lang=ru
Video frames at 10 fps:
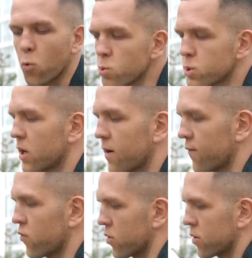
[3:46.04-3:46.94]

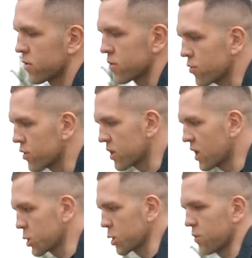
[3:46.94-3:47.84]
кузову, ну и
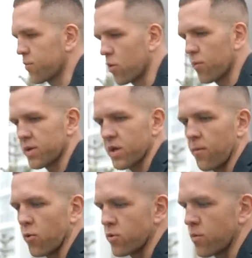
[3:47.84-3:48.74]
даже по
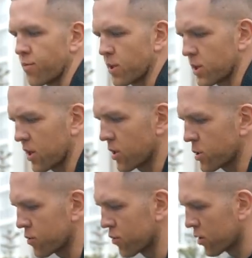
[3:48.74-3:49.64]
подкапотному
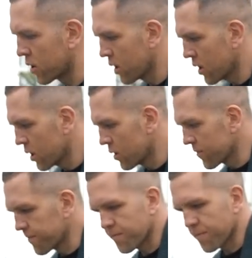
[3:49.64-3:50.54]
пространству
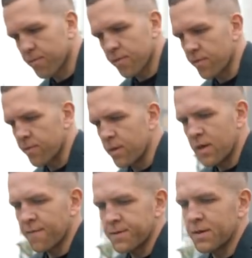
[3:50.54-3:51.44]

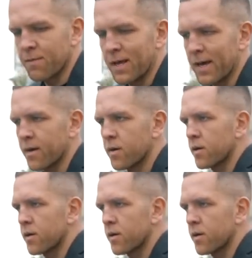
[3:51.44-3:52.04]
не в земле.